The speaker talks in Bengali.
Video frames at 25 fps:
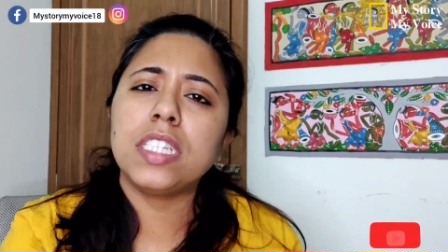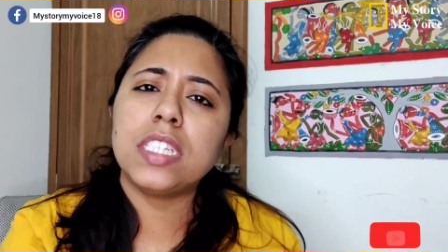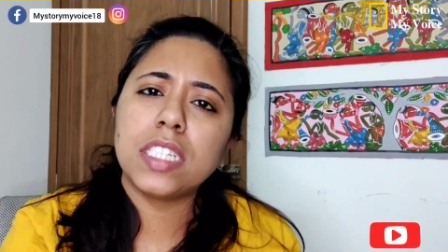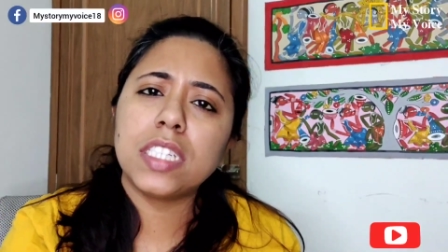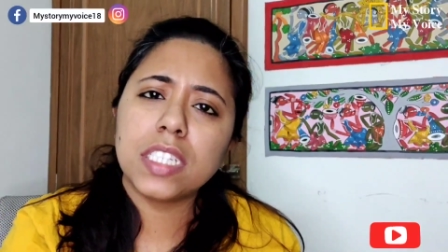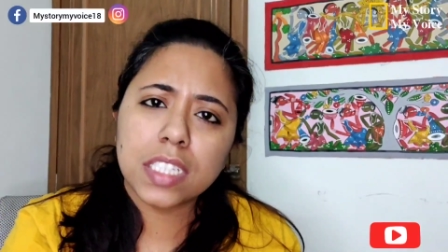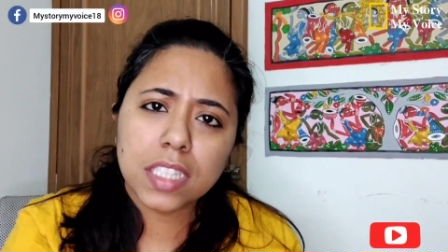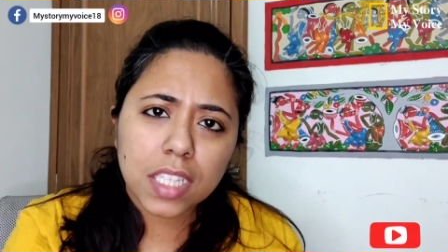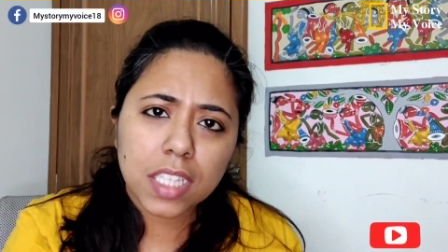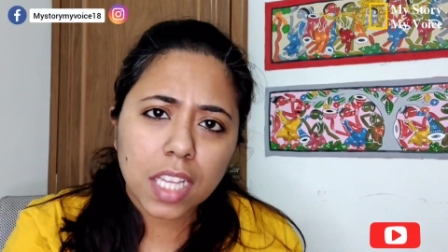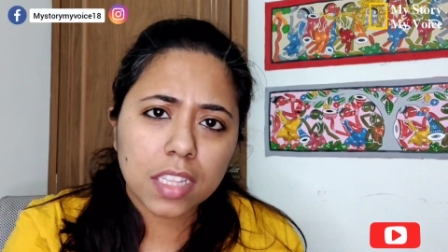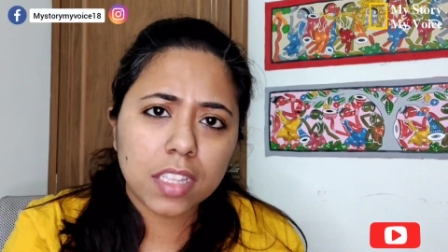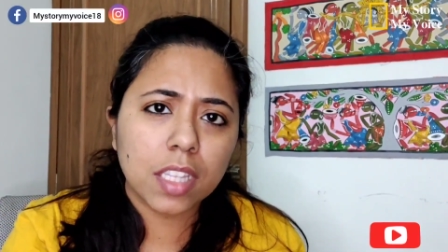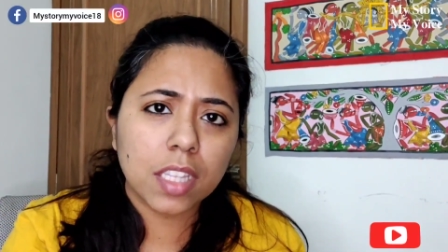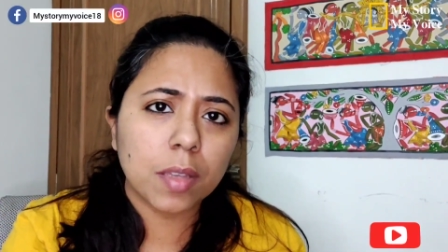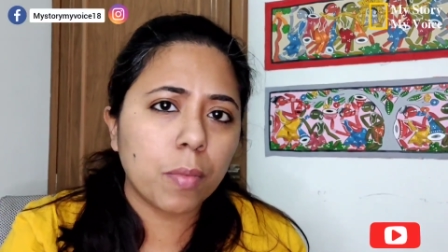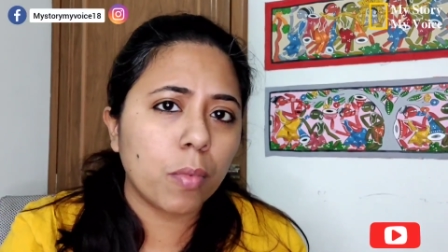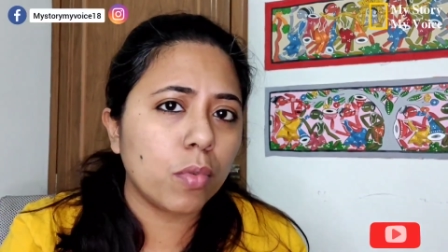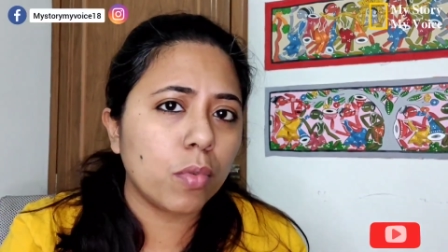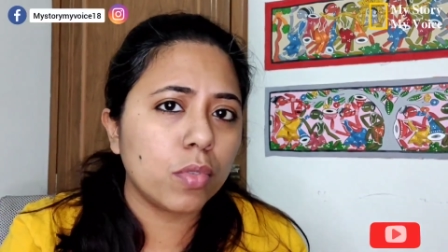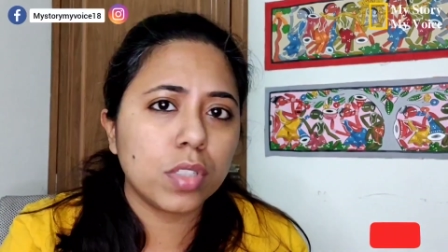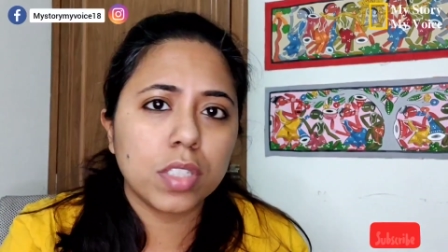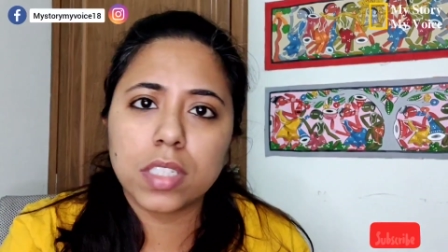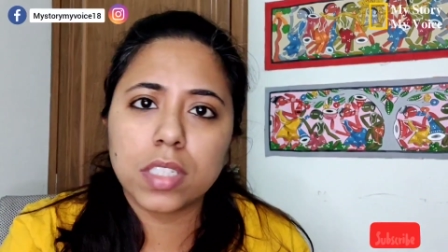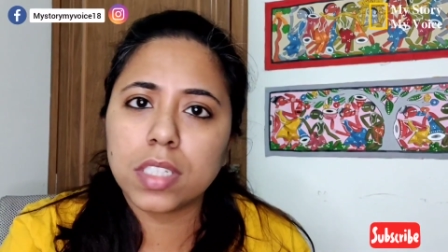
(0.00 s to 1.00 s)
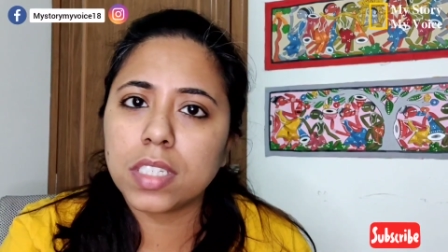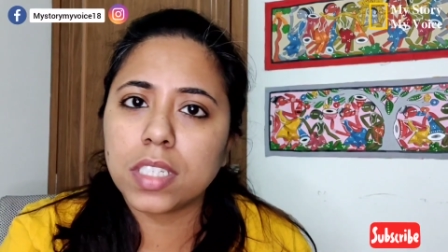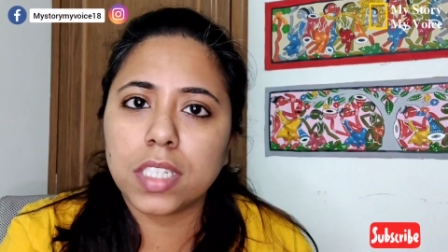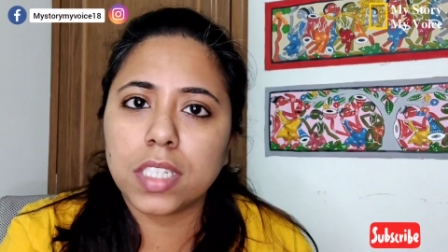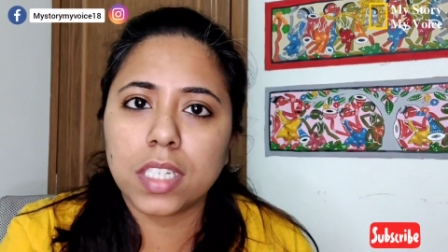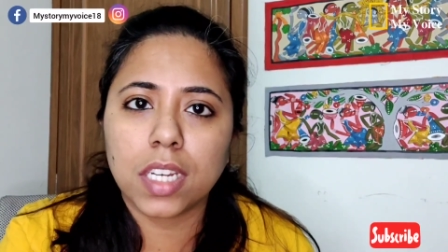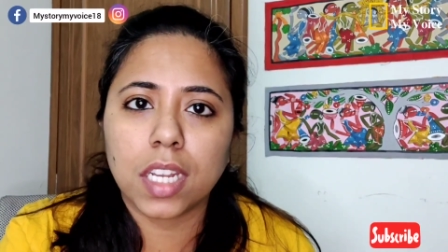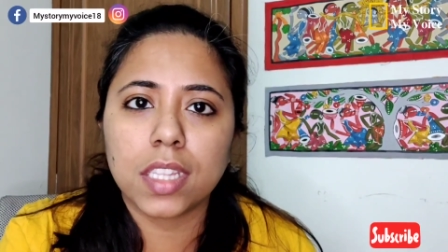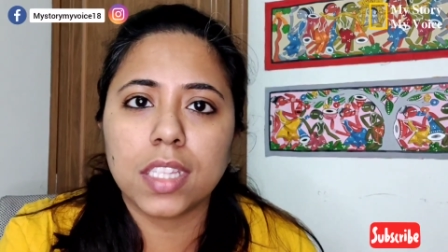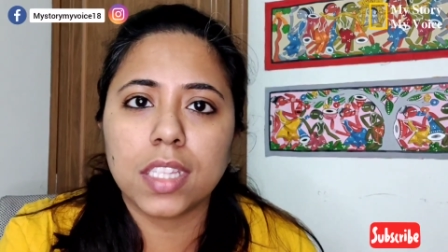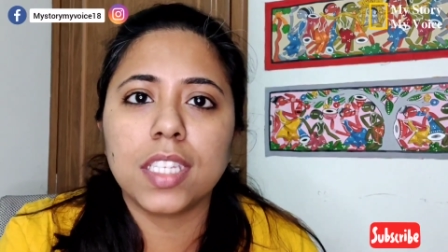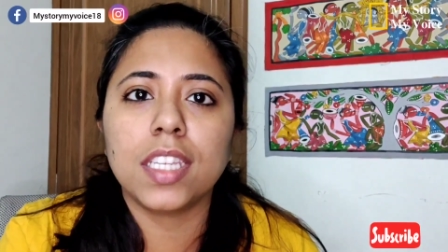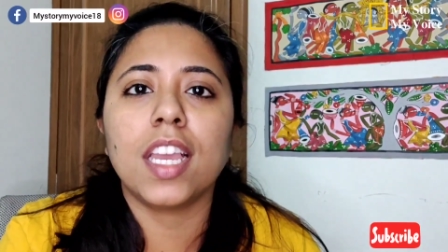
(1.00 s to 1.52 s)
কী সিদ্ধান্তে পৌঁছেছেন
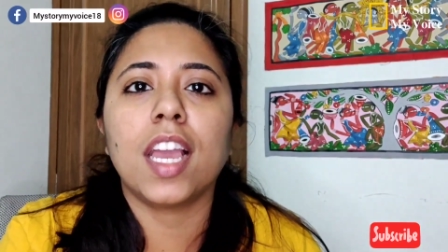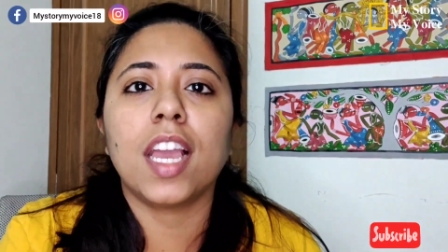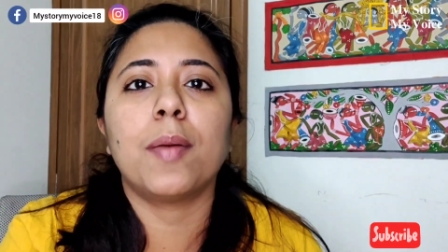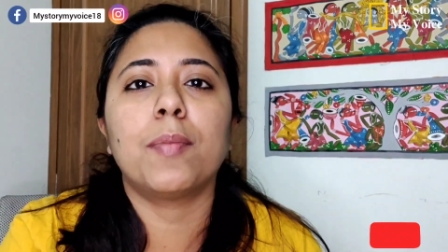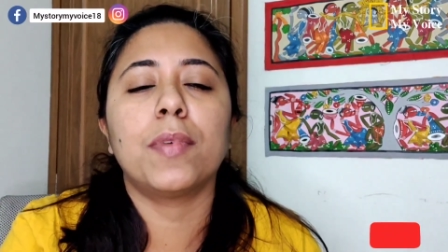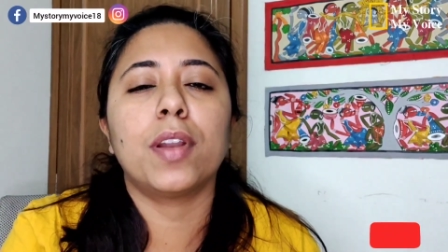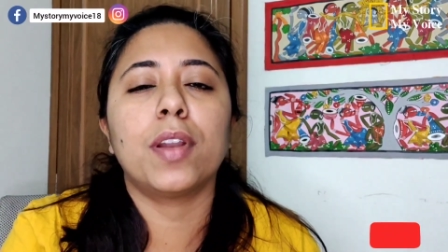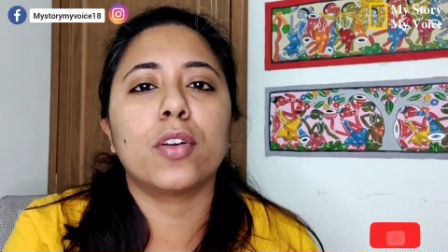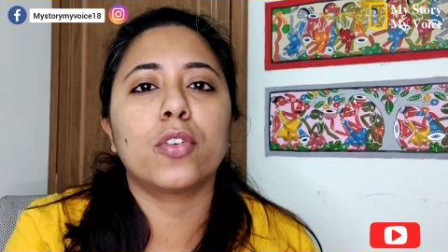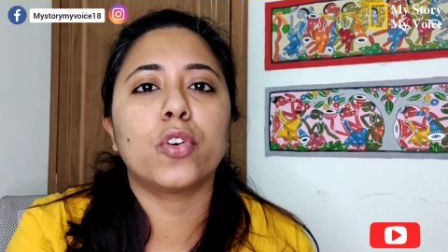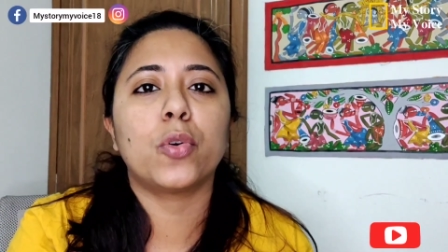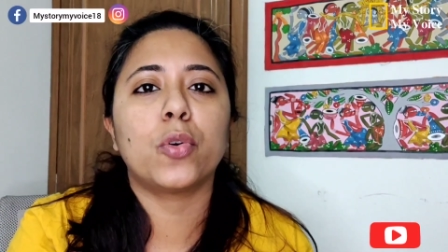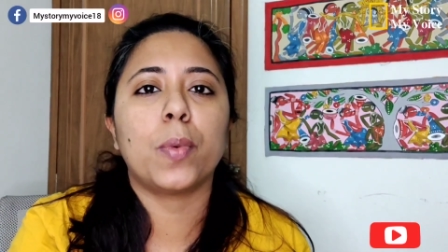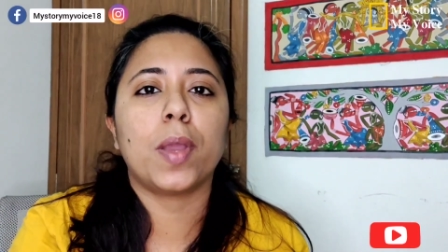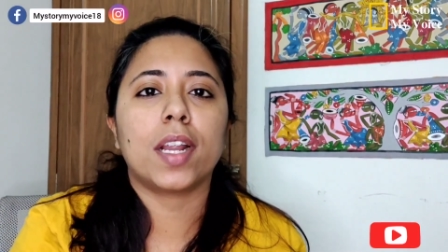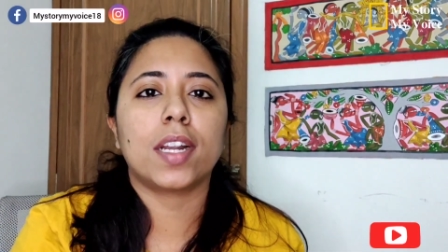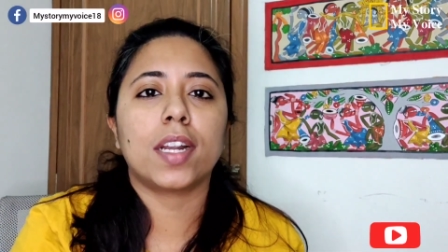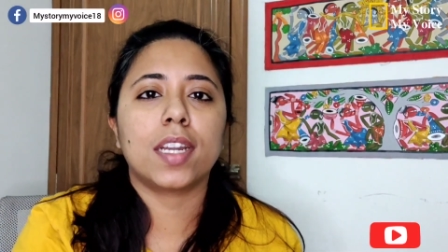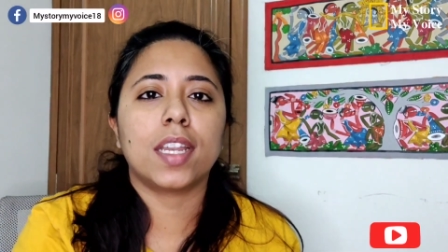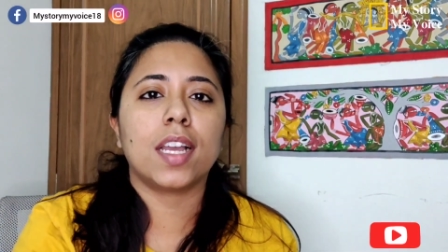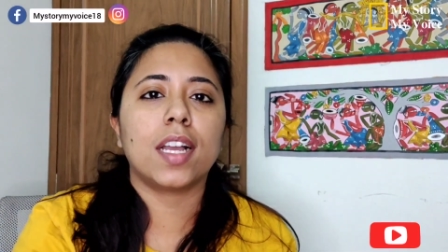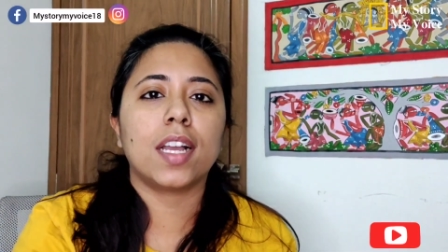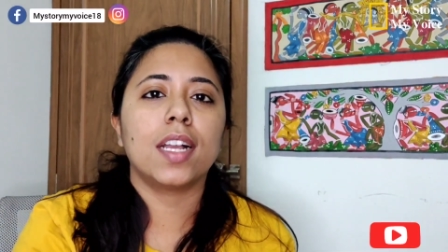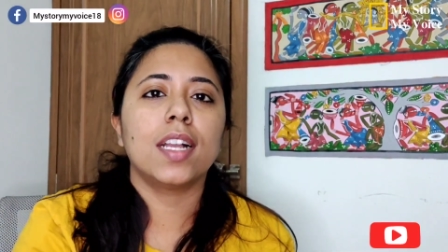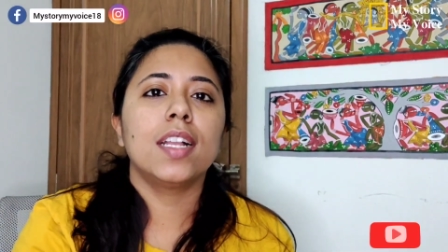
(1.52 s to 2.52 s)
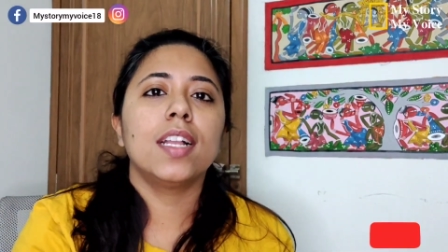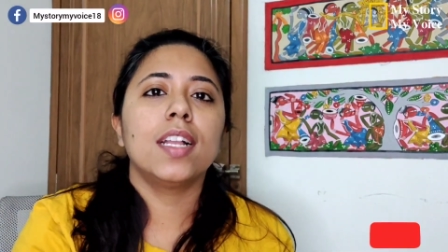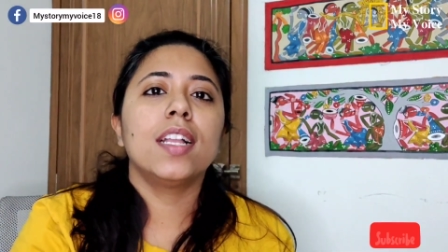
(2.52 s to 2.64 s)
সেটা নিয়ে আমরা খুব একটা